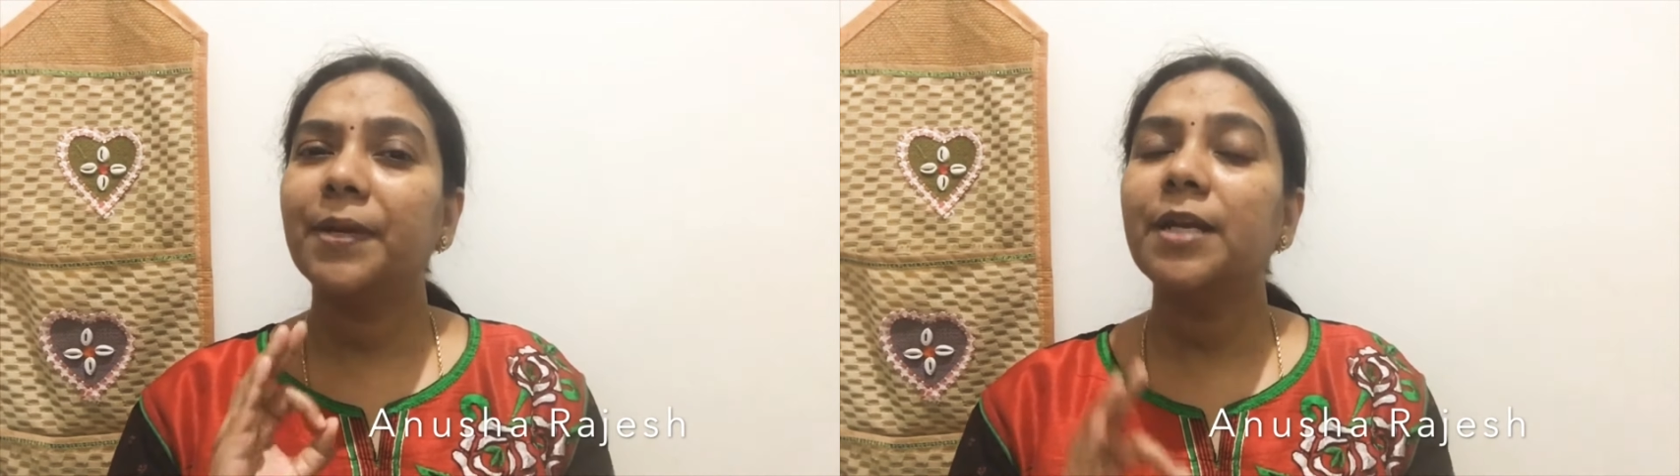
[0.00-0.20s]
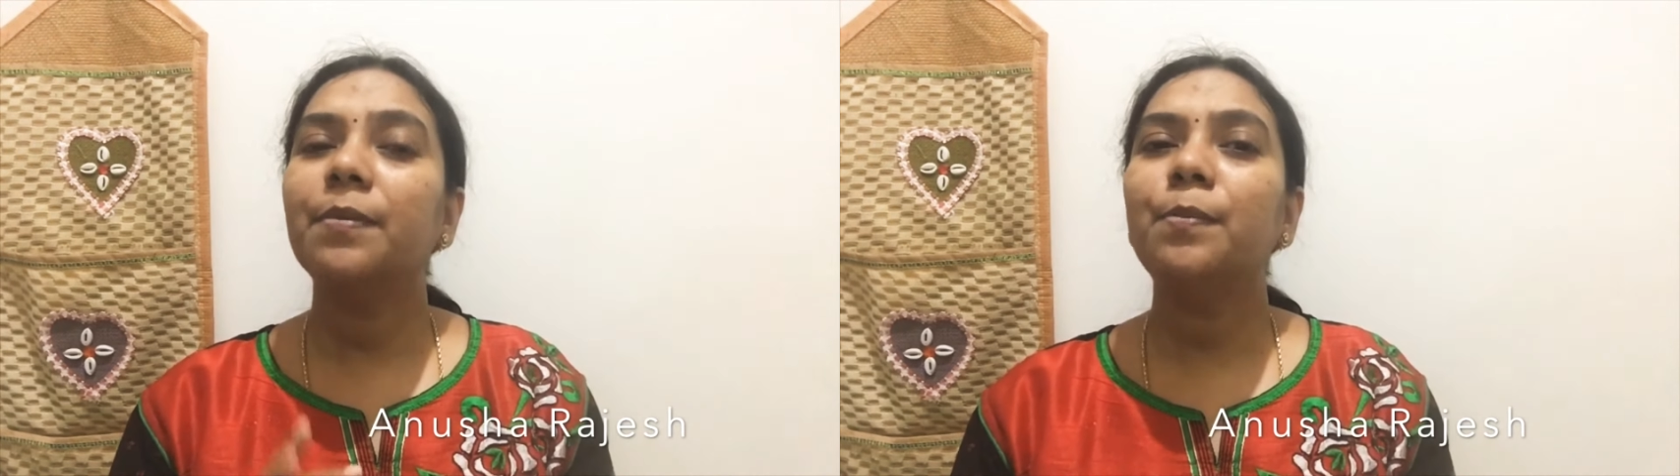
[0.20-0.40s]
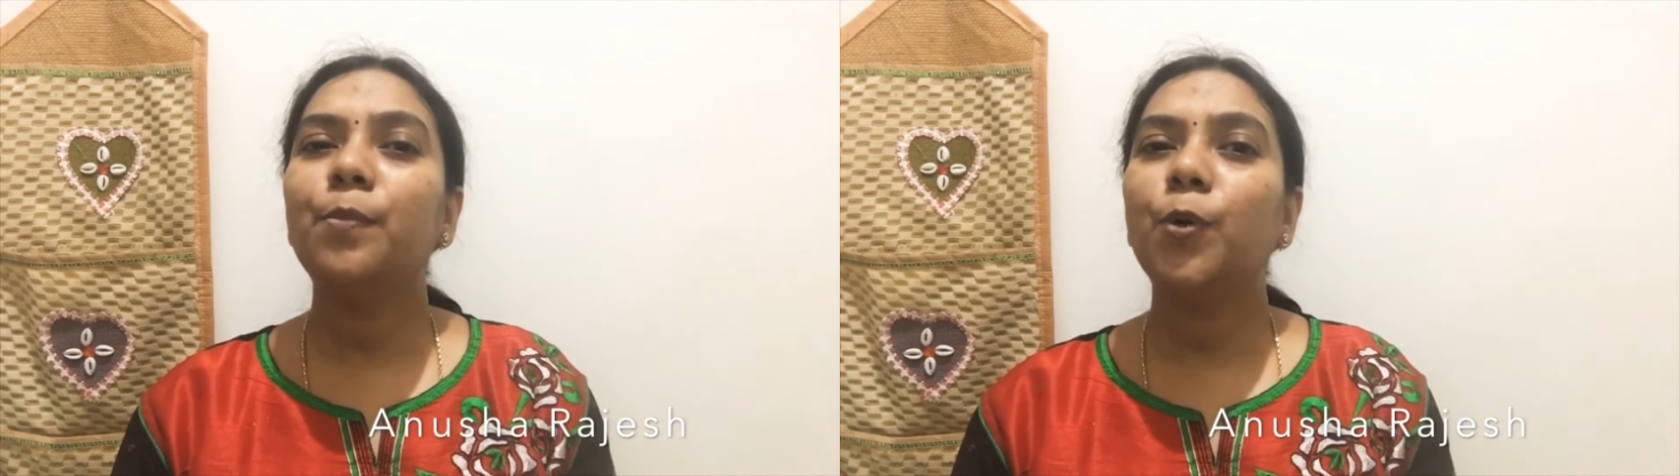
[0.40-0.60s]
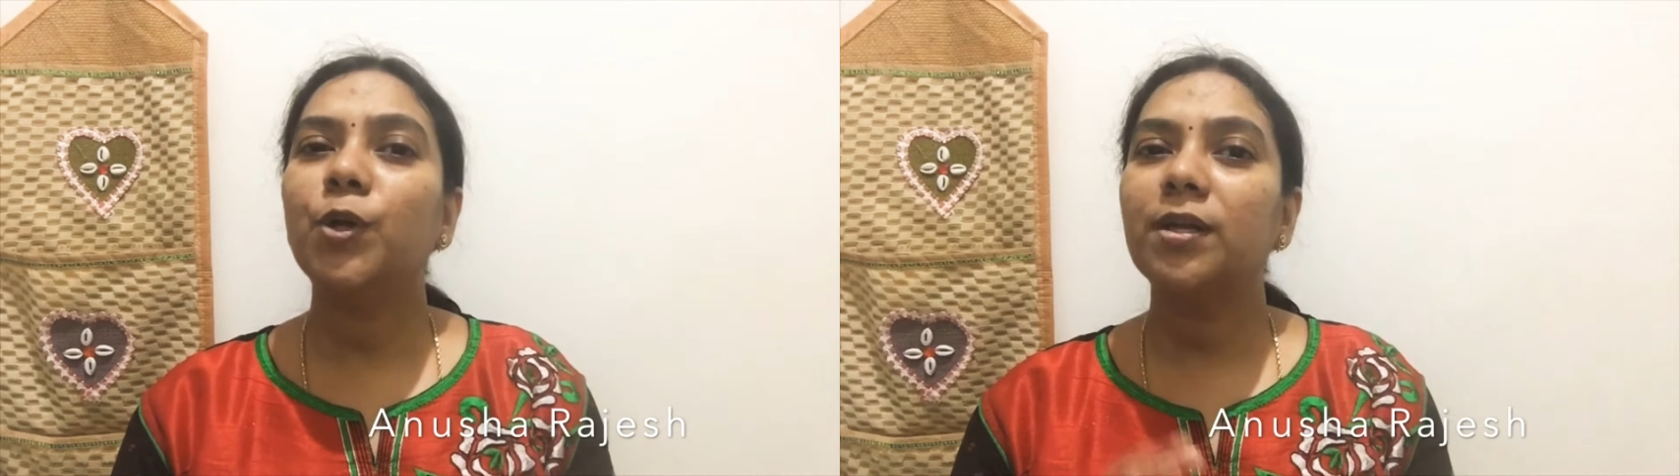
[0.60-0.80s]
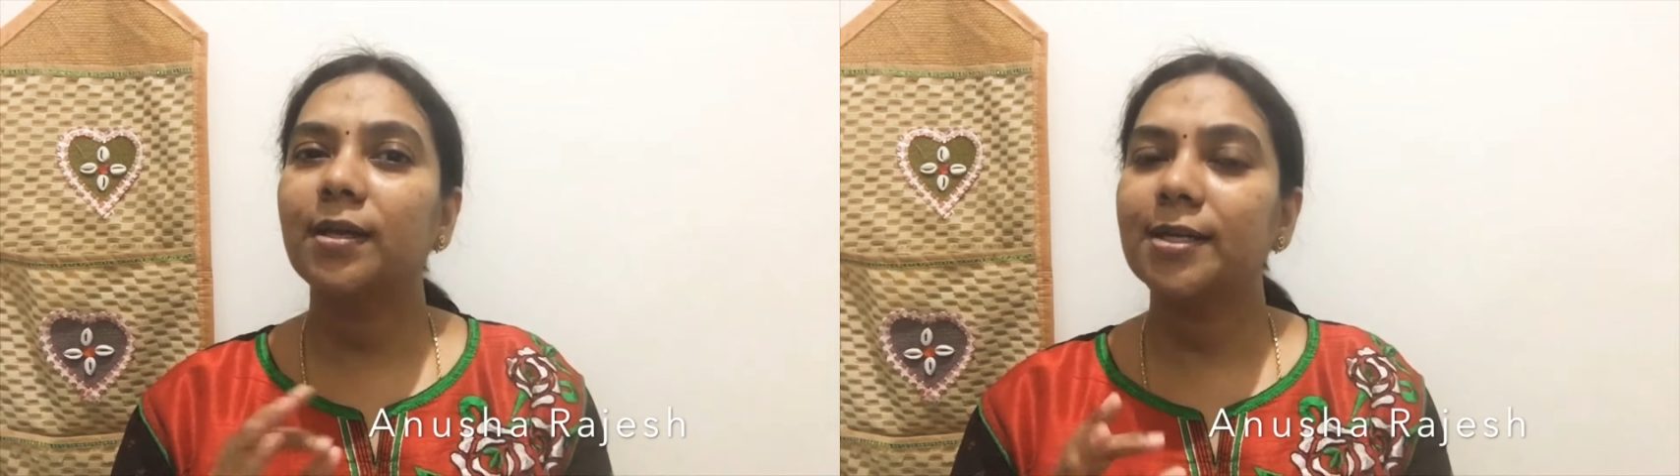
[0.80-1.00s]
மினிமம்
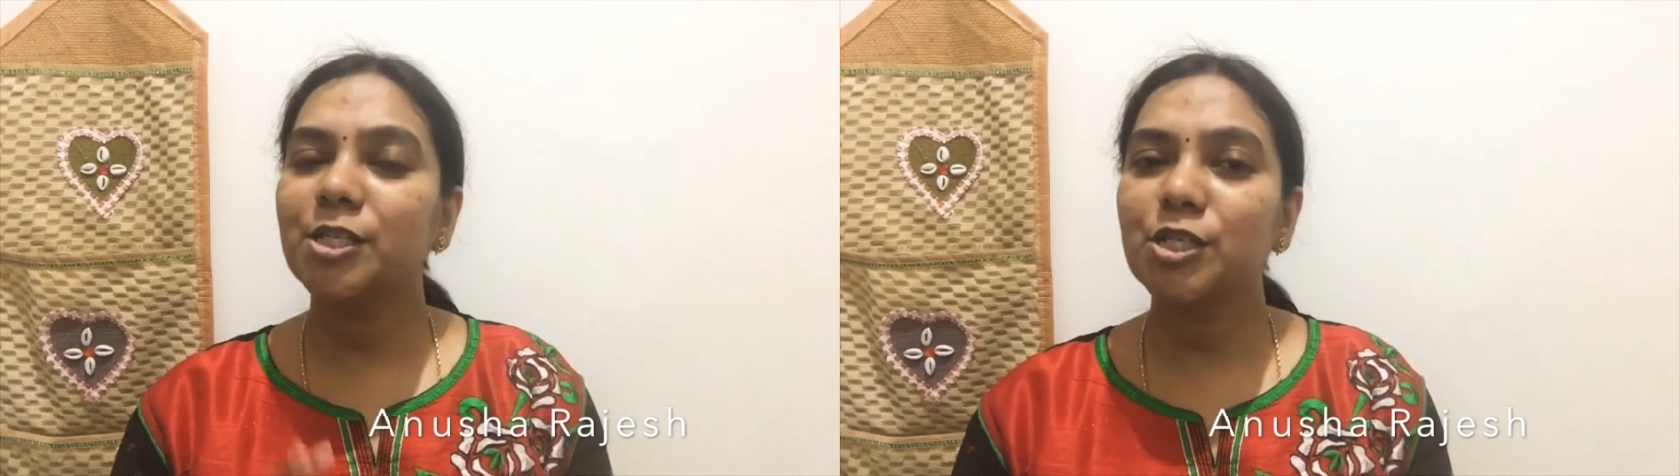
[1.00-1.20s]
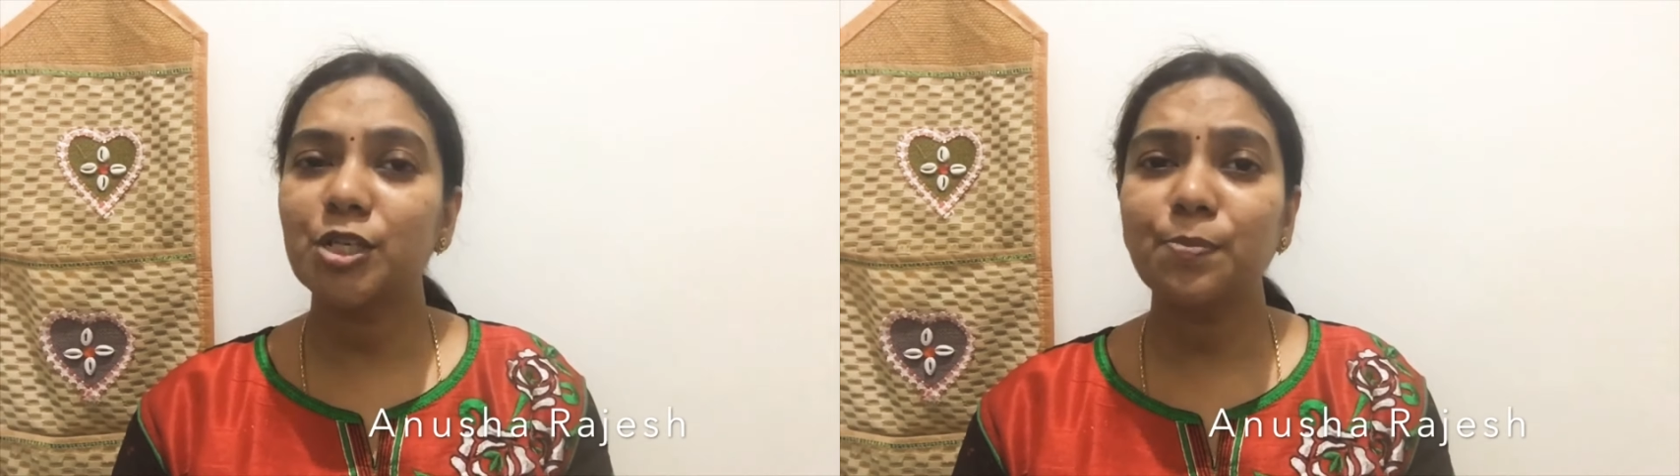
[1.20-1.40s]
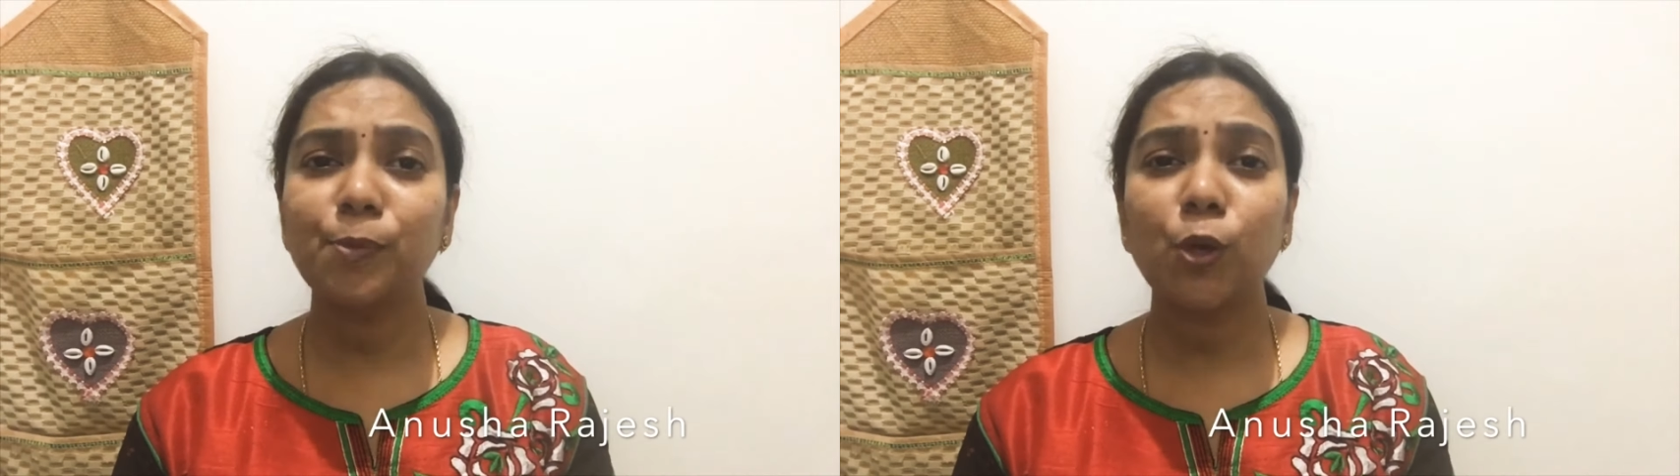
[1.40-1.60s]
மூணு ரிலேஷன்ஷிப்